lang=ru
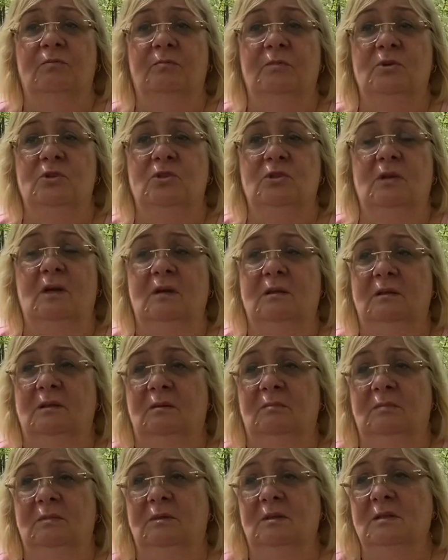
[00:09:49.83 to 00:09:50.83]
мечтах
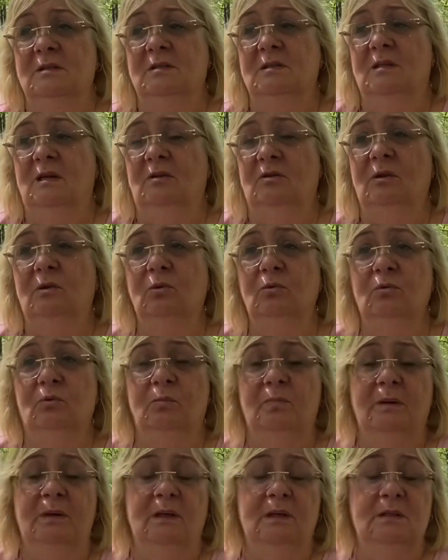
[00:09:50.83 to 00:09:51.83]
там, я не знаю, на Луну
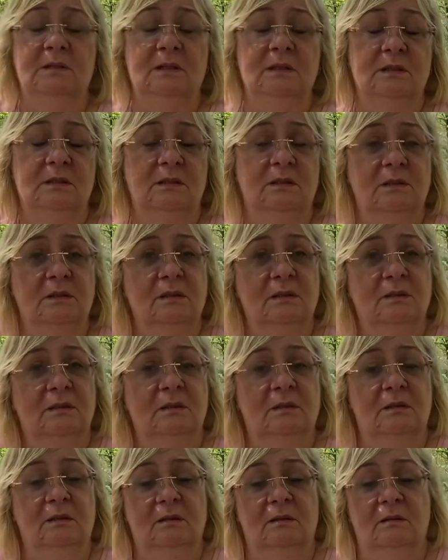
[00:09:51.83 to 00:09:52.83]
полететь.
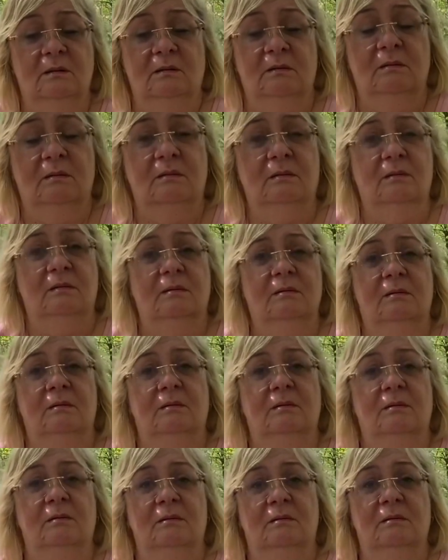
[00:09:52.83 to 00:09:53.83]
Ну, зря ты
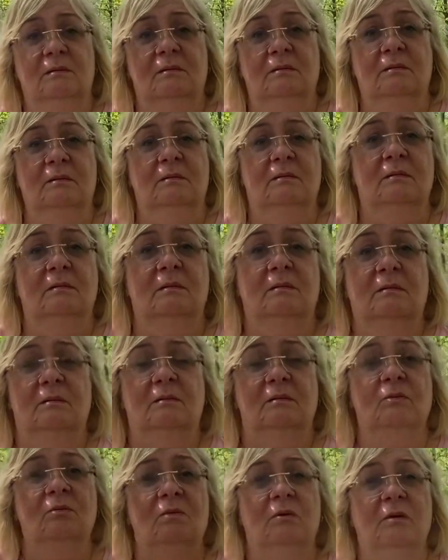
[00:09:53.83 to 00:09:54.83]
так думаешь.
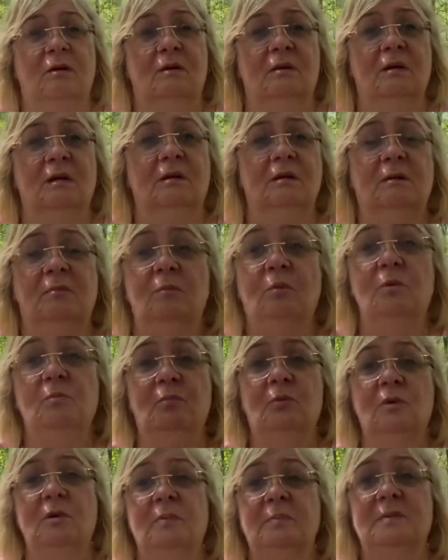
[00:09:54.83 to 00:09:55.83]
Ну, а какие?
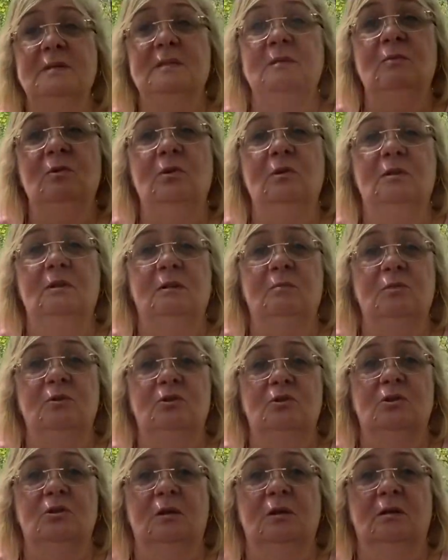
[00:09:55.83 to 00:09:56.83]
Более приземленные
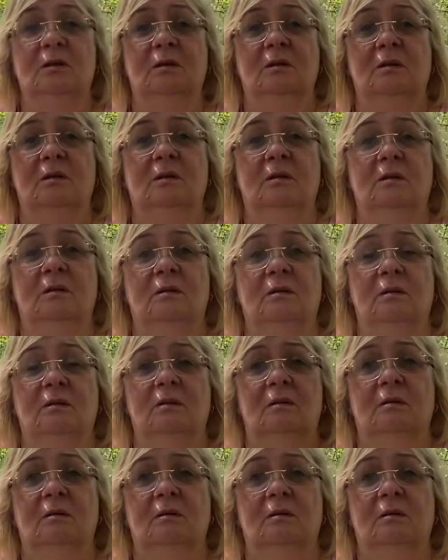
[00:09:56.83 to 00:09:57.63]
мечты? Ну, конечно.